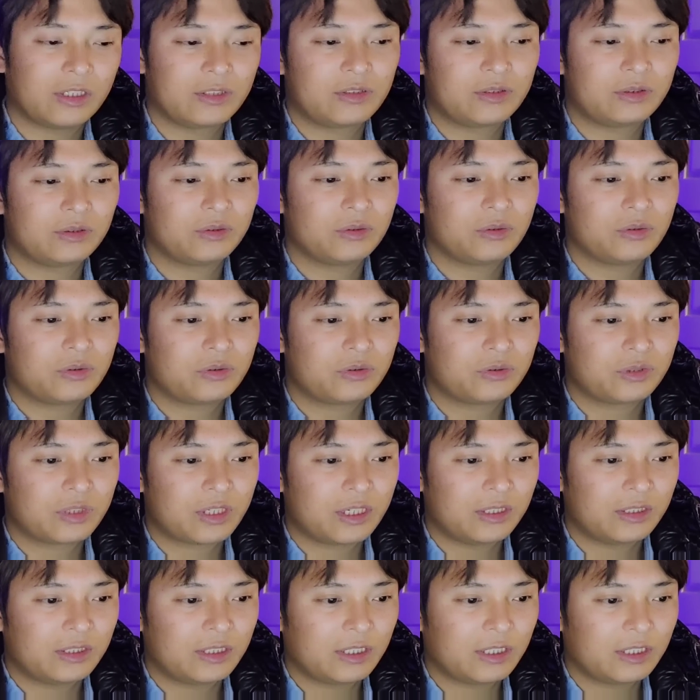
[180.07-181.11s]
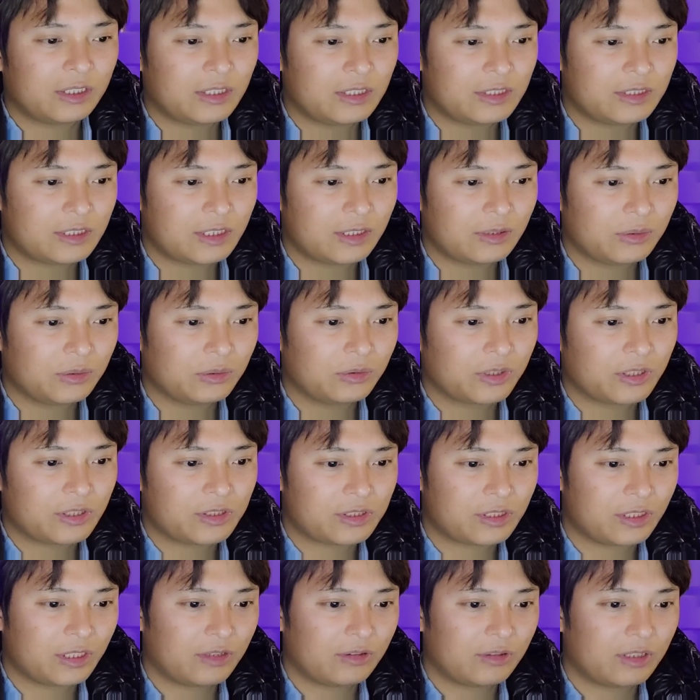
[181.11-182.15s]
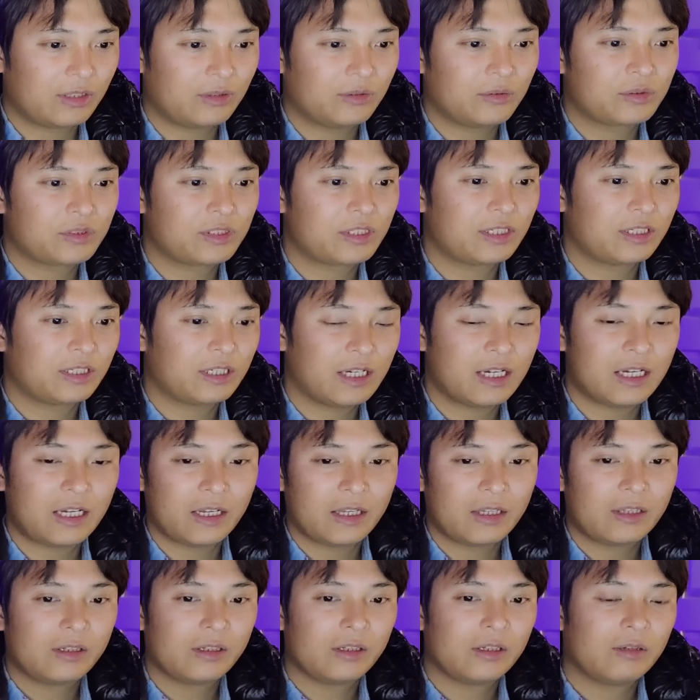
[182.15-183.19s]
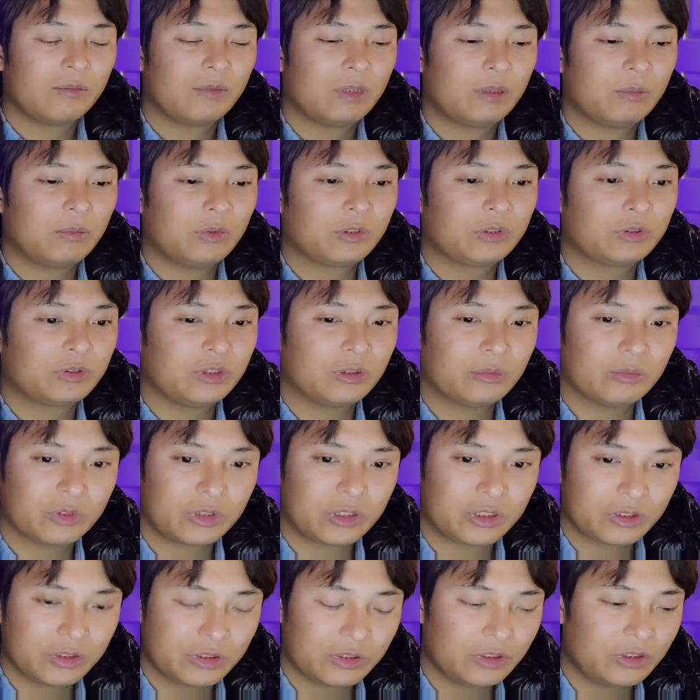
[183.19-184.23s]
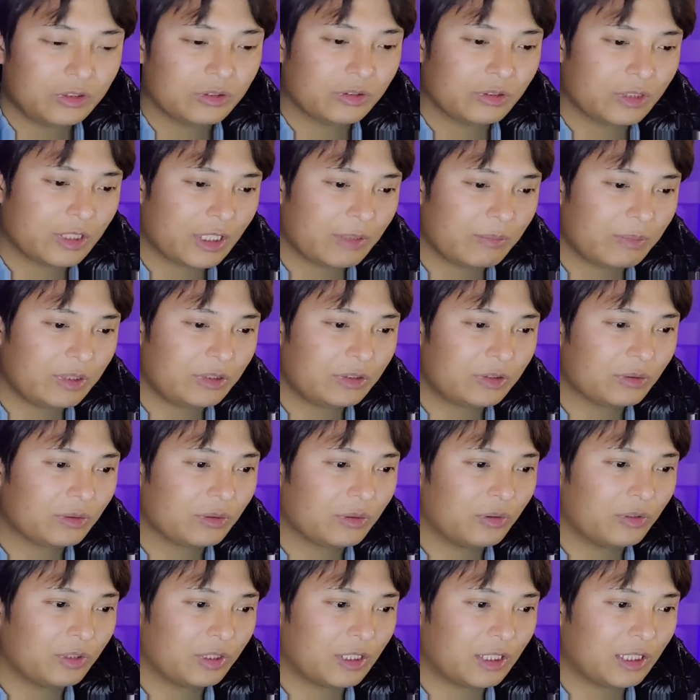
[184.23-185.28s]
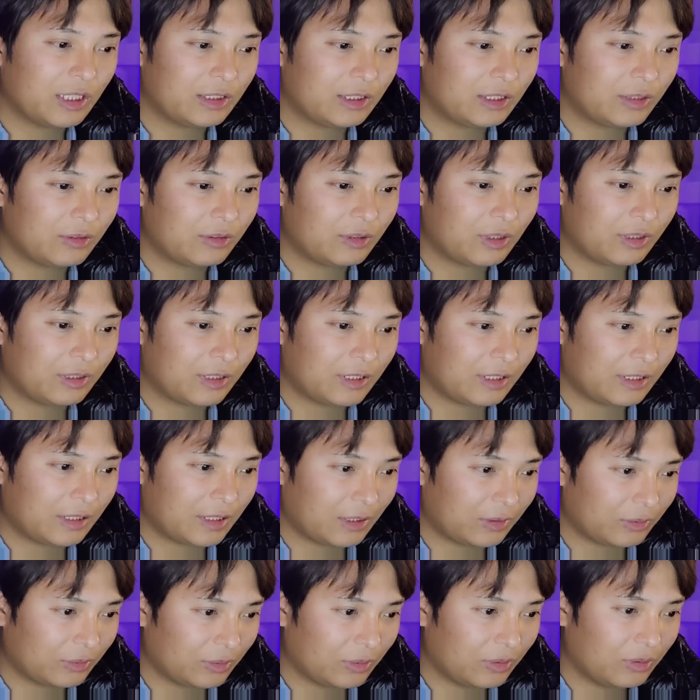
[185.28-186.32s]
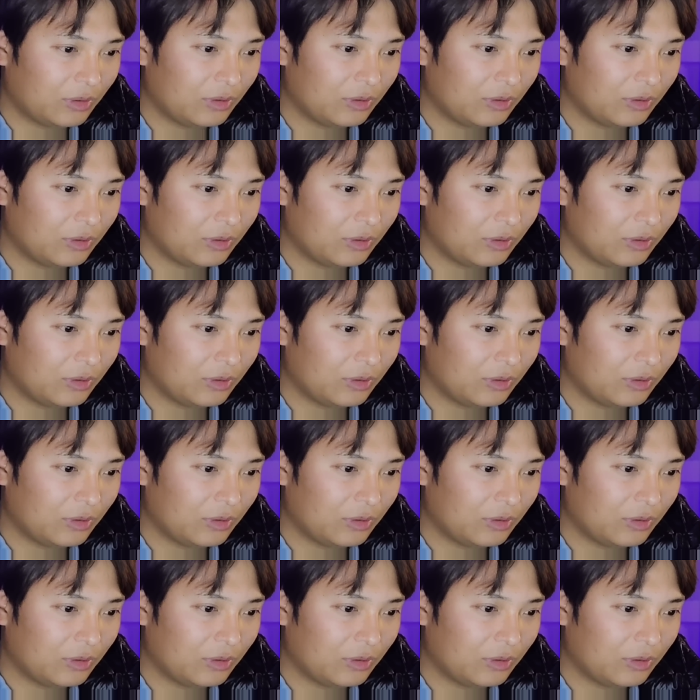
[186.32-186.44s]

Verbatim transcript: ら中央集権的に資産凍結される可能性が、まあ、最も低いので、ビットコインに変えたのではないかと